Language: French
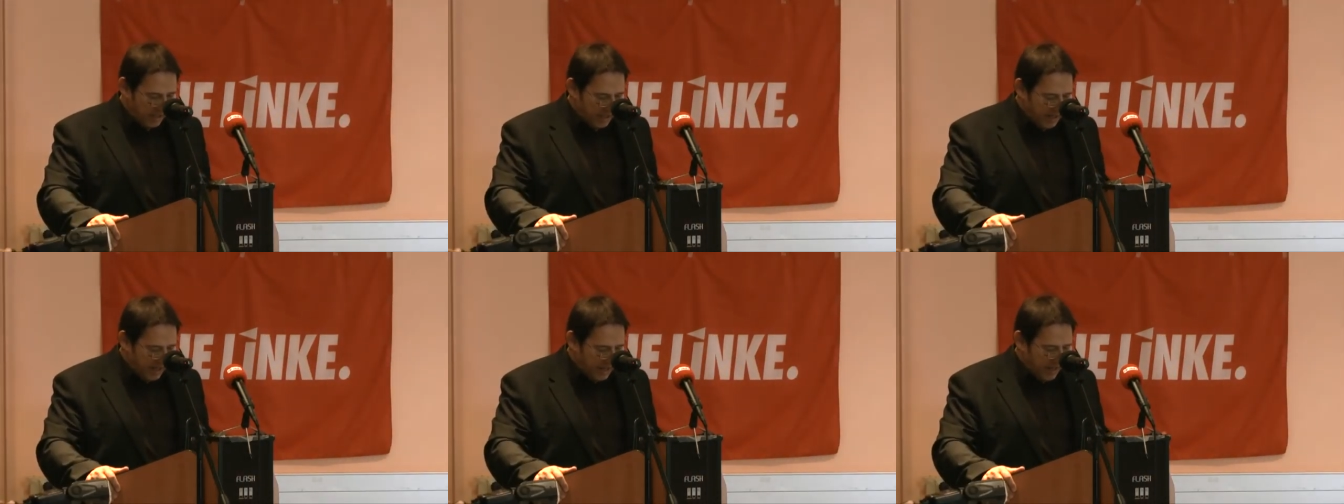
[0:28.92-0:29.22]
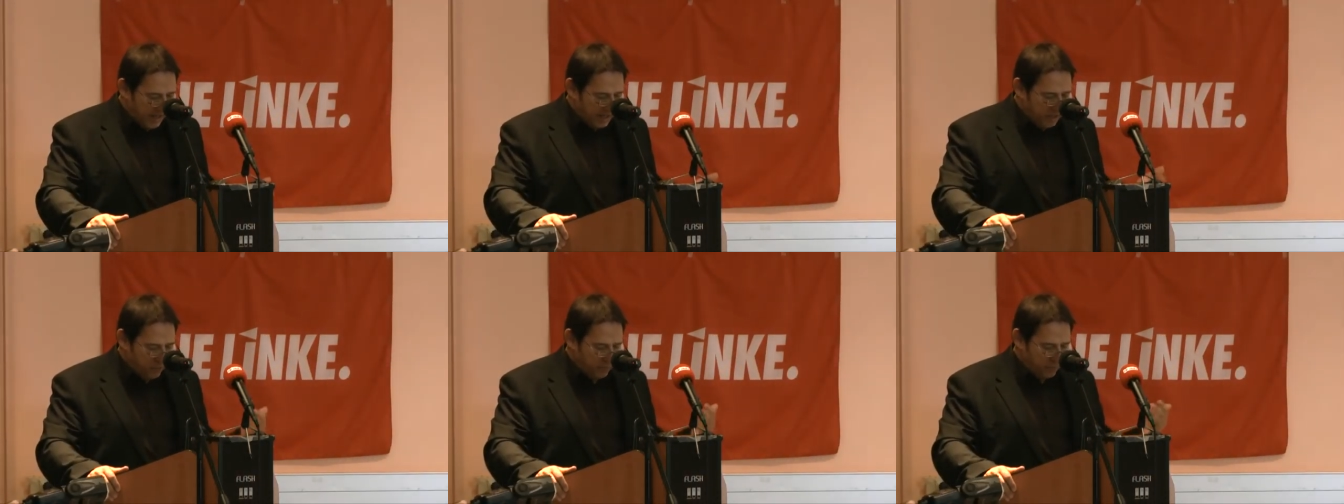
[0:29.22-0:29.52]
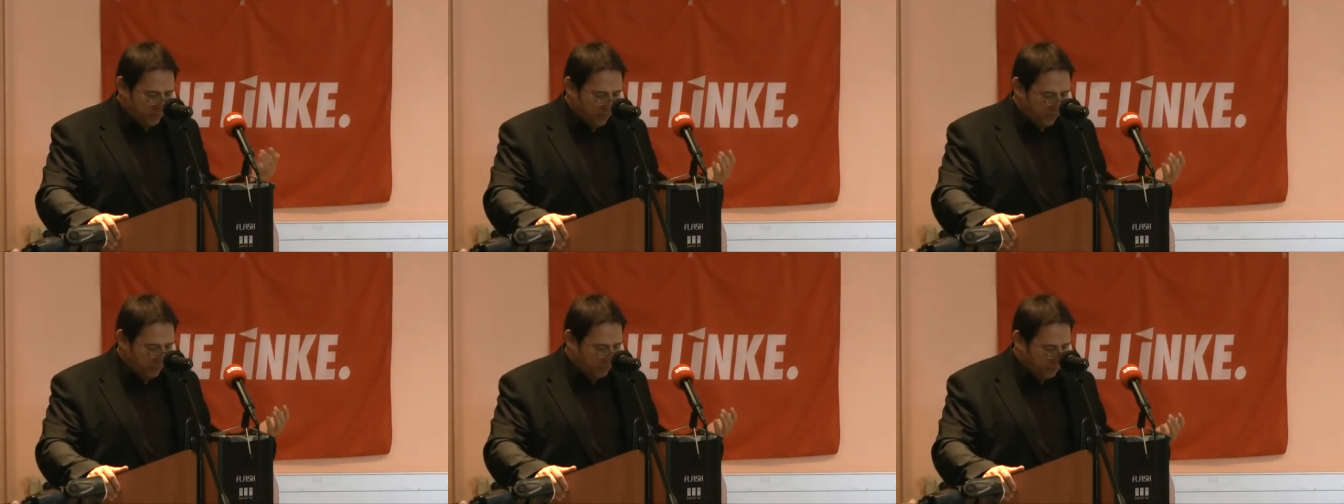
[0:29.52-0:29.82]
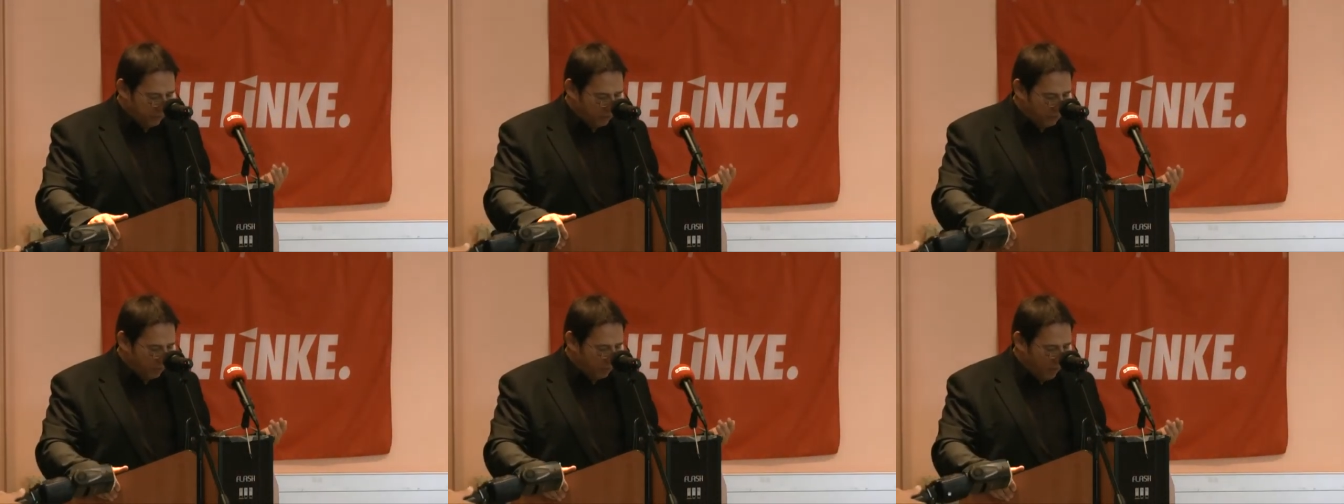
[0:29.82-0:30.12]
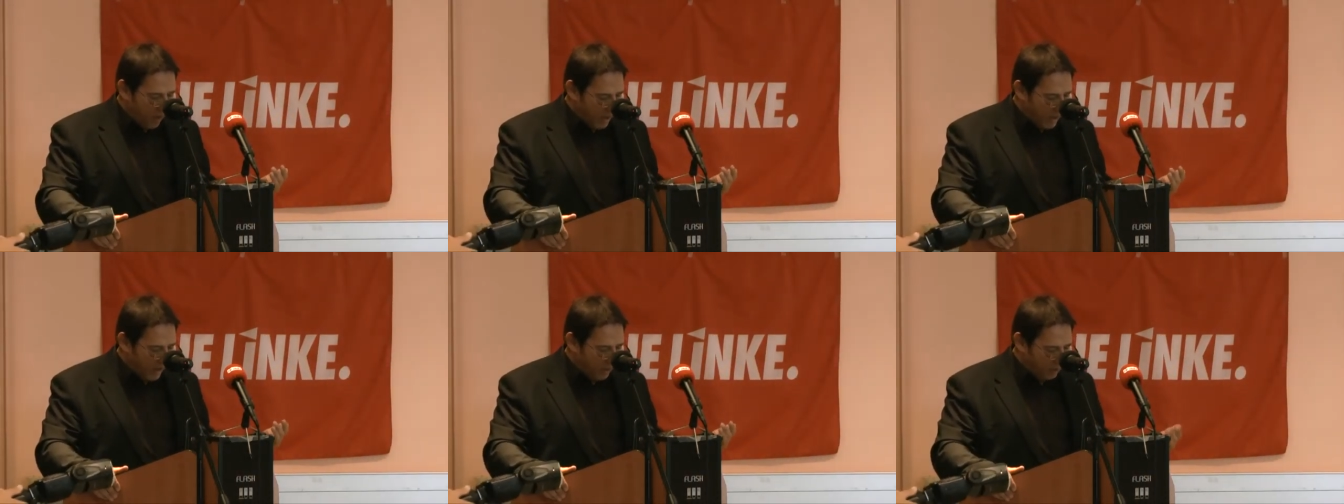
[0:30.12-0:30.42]
créé sous forme de
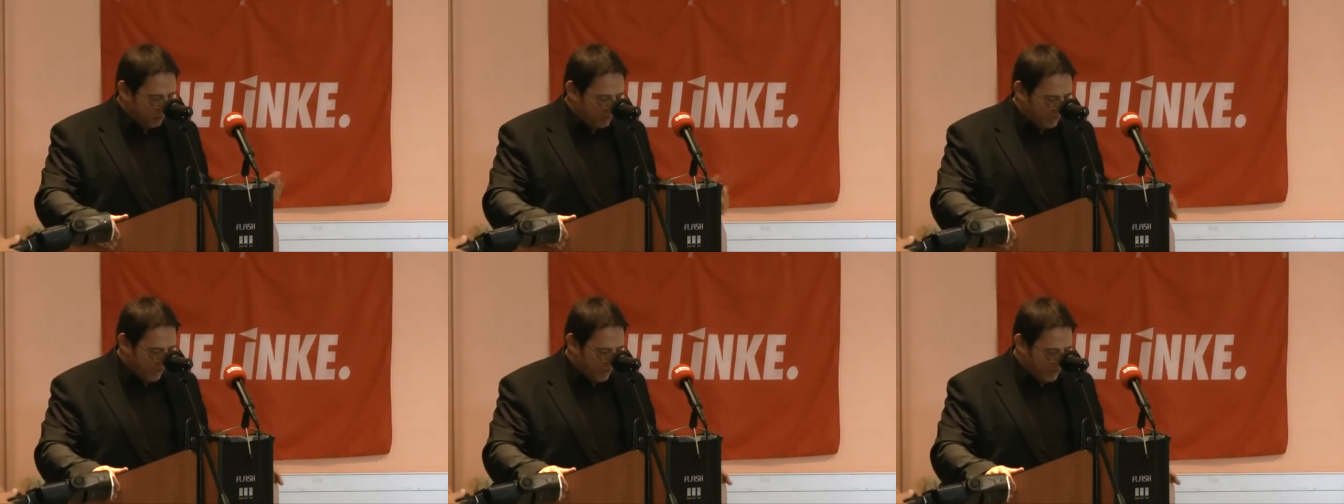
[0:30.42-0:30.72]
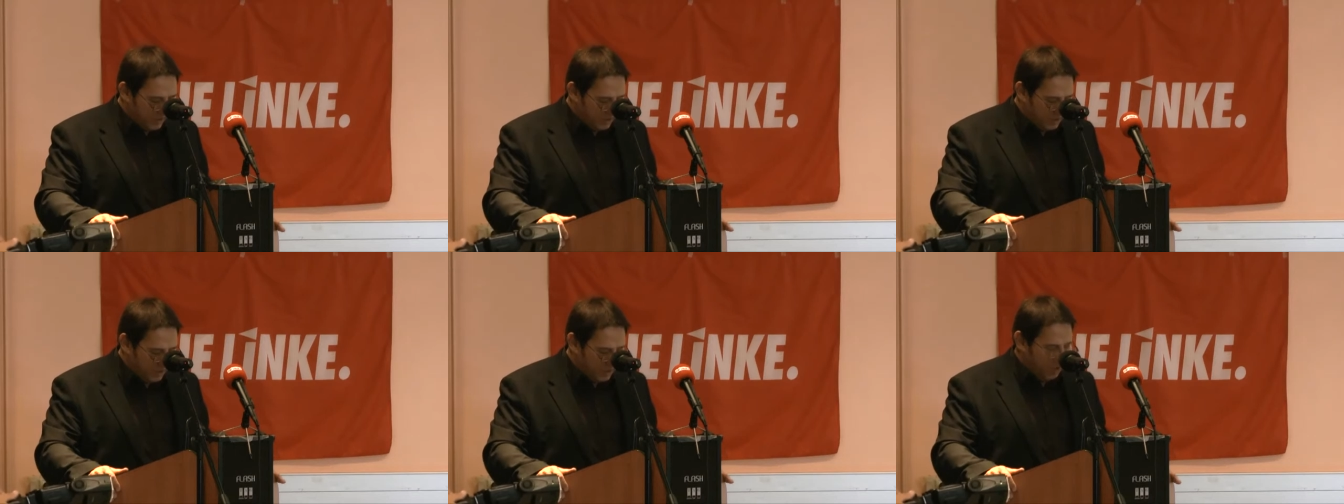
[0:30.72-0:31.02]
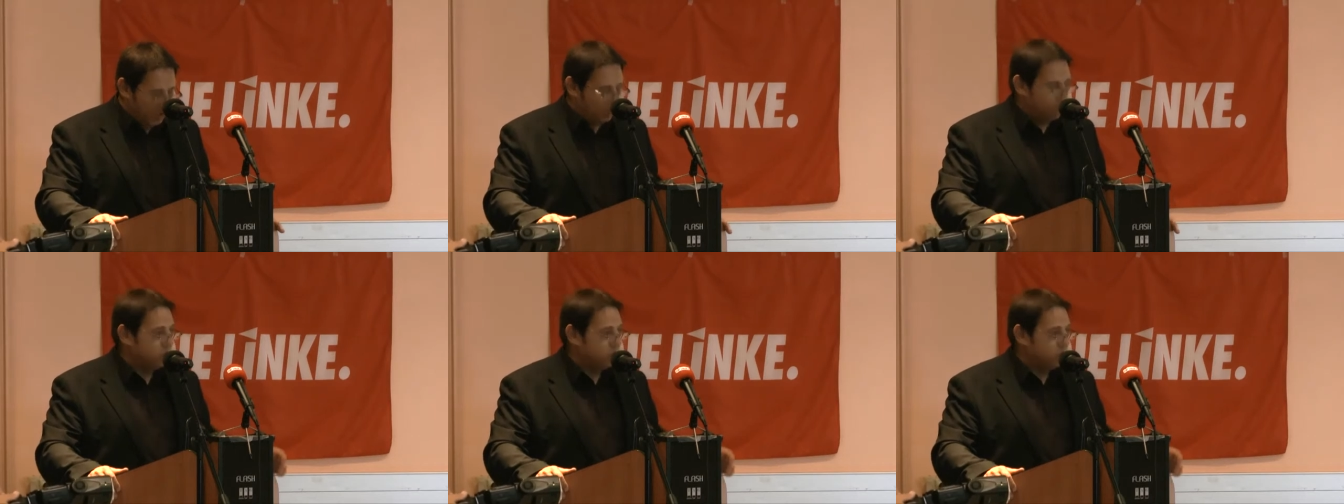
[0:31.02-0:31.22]
droit à la retraite,